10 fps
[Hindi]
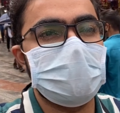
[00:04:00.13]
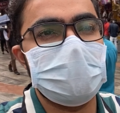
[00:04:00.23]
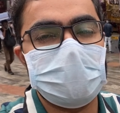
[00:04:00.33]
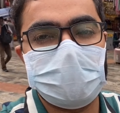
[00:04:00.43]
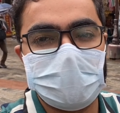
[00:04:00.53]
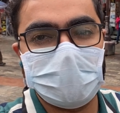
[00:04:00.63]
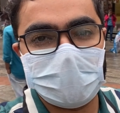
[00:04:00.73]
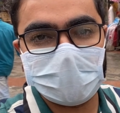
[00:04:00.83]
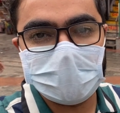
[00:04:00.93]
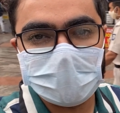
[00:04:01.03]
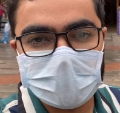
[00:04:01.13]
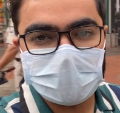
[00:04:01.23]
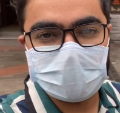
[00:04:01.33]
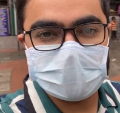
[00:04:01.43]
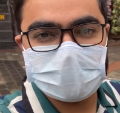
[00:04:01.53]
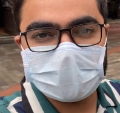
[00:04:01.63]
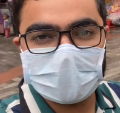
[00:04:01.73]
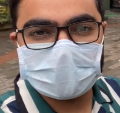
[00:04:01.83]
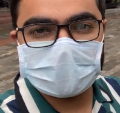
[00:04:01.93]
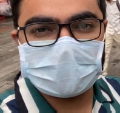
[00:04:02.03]
है यहाँ पे यार पीछे
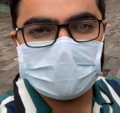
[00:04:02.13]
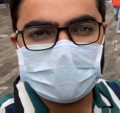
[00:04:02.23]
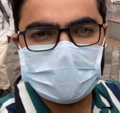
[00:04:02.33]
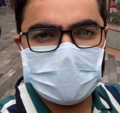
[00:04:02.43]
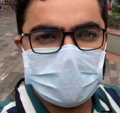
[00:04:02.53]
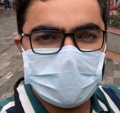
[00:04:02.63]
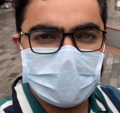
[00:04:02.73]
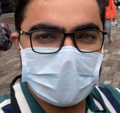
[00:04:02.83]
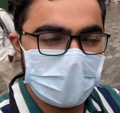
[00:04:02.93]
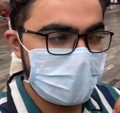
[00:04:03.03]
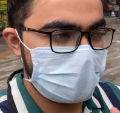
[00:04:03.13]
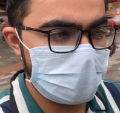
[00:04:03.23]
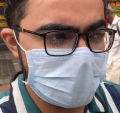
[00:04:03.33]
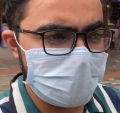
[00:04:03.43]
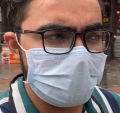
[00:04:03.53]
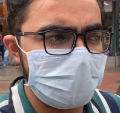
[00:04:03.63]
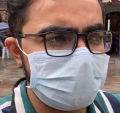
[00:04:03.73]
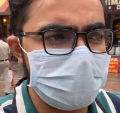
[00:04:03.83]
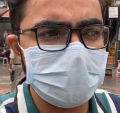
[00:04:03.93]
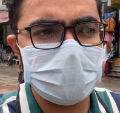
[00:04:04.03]
देख सकते हैं पूरा बाकी
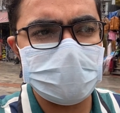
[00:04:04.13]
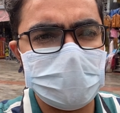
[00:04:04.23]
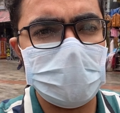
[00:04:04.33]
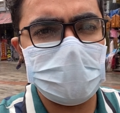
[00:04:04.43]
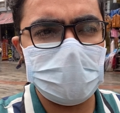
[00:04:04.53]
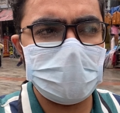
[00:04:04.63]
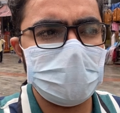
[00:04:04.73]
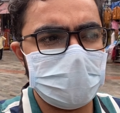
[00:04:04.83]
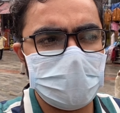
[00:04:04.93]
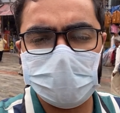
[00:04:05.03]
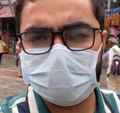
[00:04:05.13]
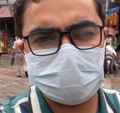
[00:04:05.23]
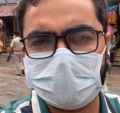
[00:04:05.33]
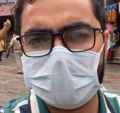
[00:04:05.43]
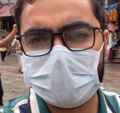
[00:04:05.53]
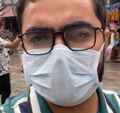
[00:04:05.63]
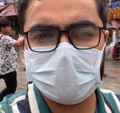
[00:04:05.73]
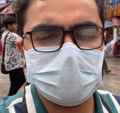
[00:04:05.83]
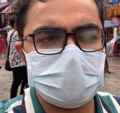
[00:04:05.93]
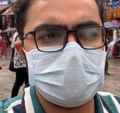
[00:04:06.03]
इतना रश नहीं है मैं देख रहा हूँ ज़्यादा
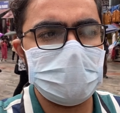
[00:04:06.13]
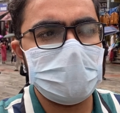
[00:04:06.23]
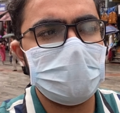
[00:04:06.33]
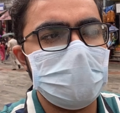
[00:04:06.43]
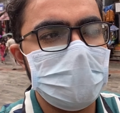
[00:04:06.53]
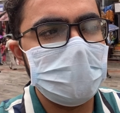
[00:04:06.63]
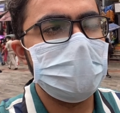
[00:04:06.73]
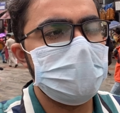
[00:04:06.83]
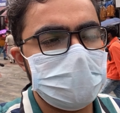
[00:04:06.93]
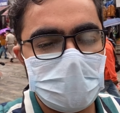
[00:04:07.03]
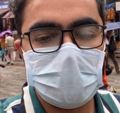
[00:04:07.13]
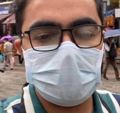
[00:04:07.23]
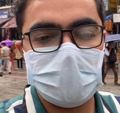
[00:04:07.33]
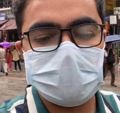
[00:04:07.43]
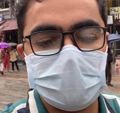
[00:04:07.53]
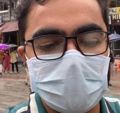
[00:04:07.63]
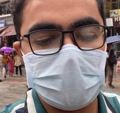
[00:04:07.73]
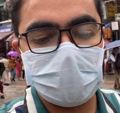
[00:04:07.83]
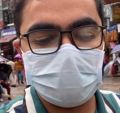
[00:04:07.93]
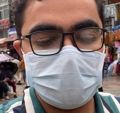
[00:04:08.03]
टूरिस्ट नहीं आए हैं थोड़ा हिमाचल
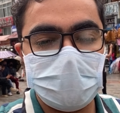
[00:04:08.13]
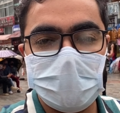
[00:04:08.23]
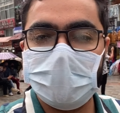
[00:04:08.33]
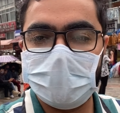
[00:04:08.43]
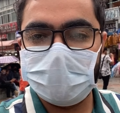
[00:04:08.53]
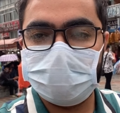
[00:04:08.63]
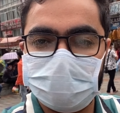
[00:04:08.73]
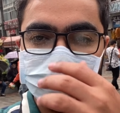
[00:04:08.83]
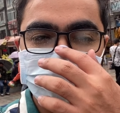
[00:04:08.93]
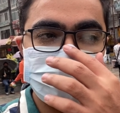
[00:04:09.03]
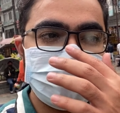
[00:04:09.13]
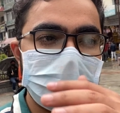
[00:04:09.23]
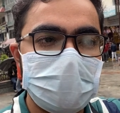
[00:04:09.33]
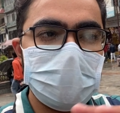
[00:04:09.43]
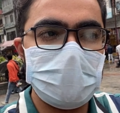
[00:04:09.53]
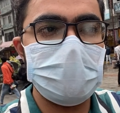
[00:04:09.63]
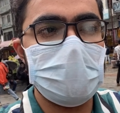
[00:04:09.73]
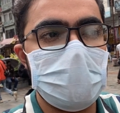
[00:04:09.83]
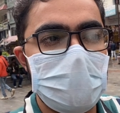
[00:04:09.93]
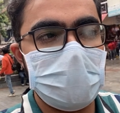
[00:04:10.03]
का बहुत ज़्यादा वो भी
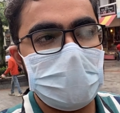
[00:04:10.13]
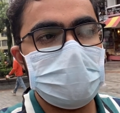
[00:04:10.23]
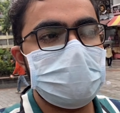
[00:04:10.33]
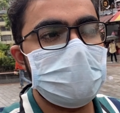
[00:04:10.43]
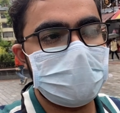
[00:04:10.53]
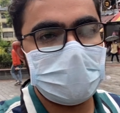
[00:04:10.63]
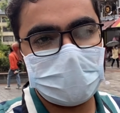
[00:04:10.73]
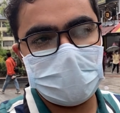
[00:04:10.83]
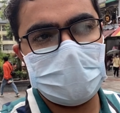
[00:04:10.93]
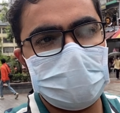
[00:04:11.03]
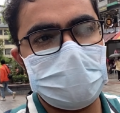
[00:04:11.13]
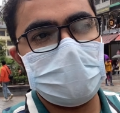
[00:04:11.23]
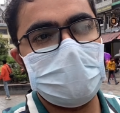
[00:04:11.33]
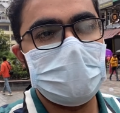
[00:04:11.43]
हुआ है ना हाइप भी ज़्यादा है यहाँ पे